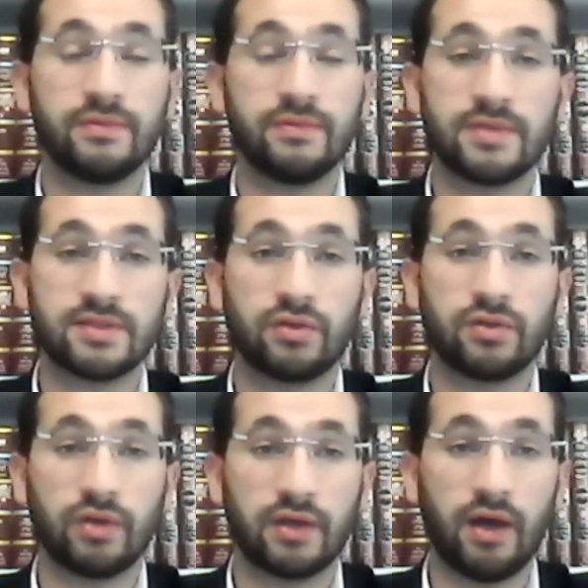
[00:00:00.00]
c'est à
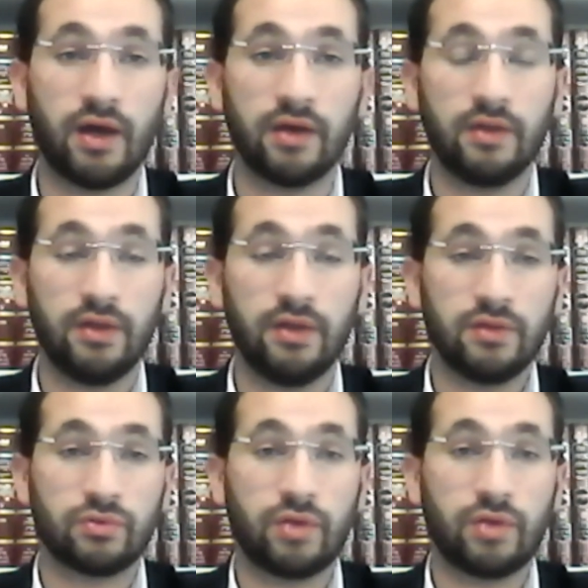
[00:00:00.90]
5h15.
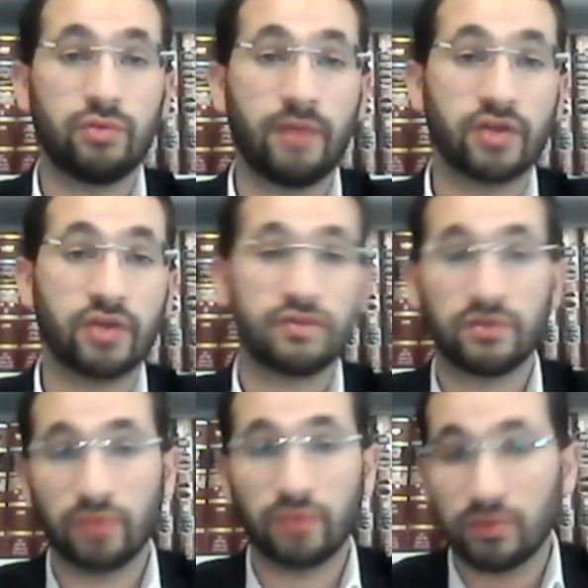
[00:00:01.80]
Donc l'allumage, il va
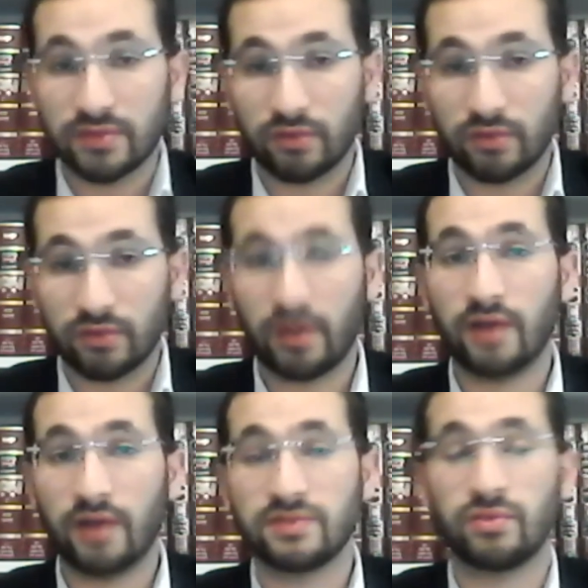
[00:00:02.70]
durer de 5h15 à
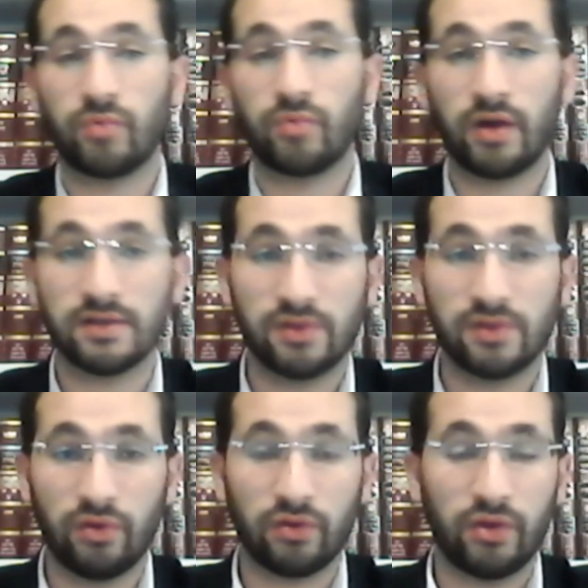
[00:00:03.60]
6h15, c'est
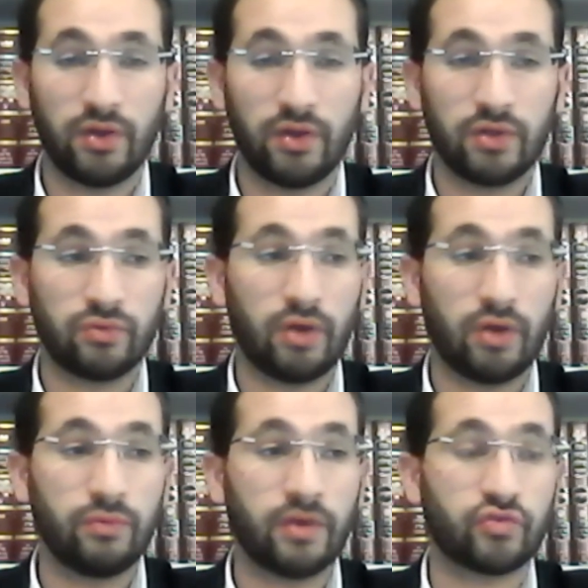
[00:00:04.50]
l'heure de
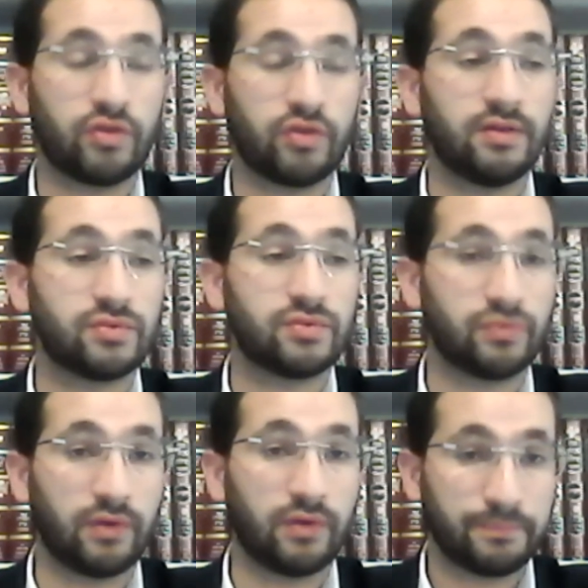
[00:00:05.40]
l'allumage. Et
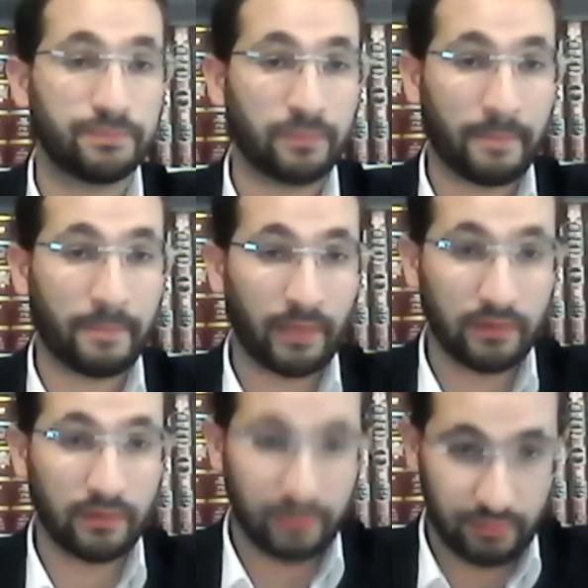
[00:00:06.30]
souvent,
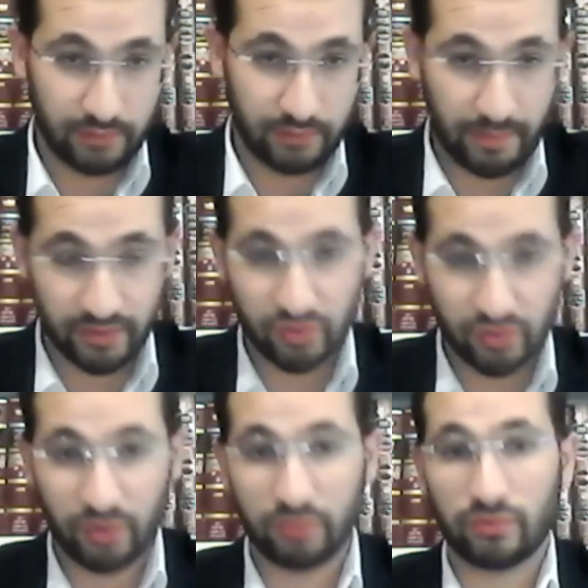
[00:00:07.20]
des
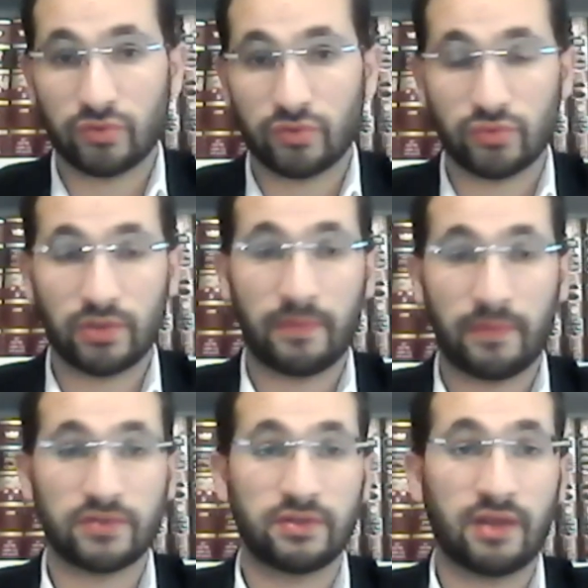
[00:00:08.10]
personnes, que ce soit des
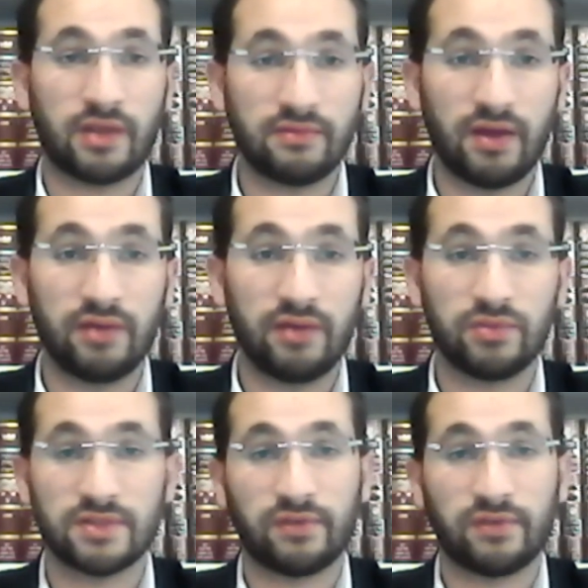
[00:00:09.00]
personnes qui travaillent les des au